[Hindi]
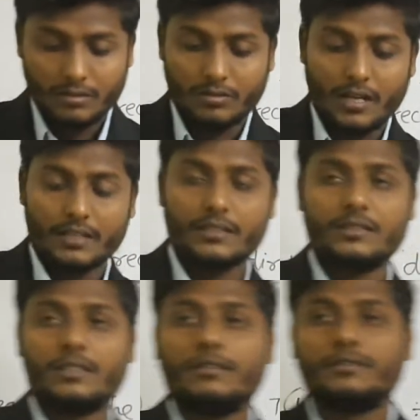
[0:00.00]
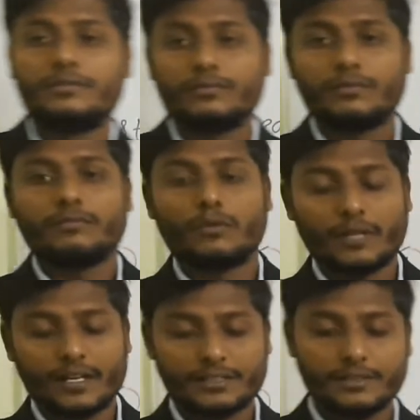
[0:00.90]
तो डायरेक्शन है
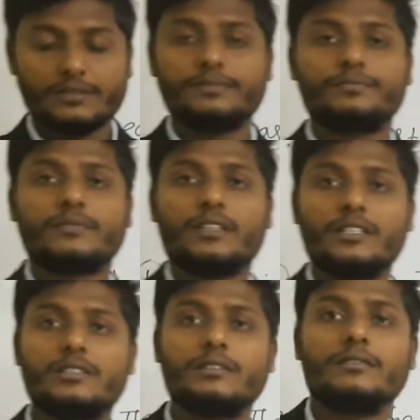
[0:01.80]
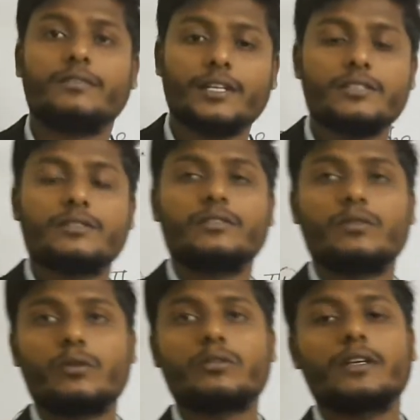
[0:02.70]
फोर डायरेक्शंस ईस्ट वेस्ट
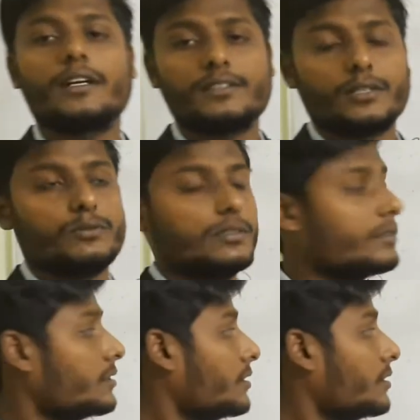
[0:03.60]
नॉर्थ एंड साउथ